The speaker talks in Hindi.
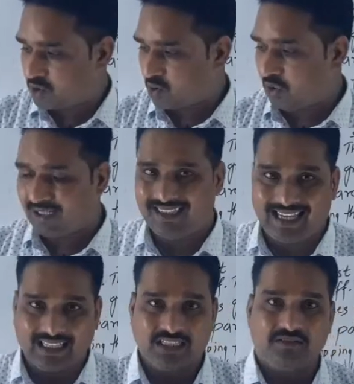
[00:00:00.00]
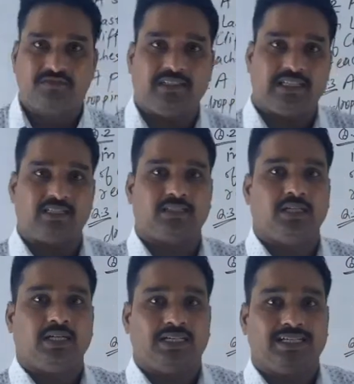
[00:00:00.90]
so let us first
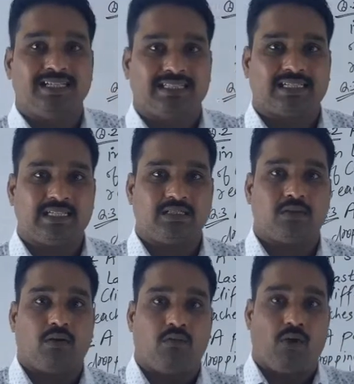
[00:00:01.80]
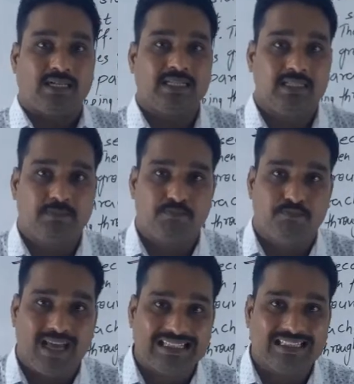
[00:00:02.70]
discuss what is the
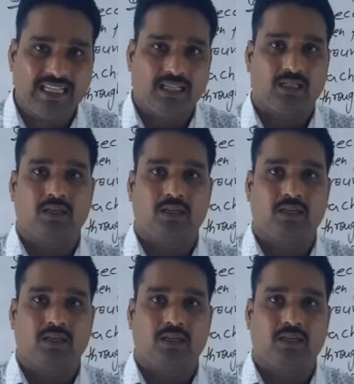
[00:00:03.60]
basic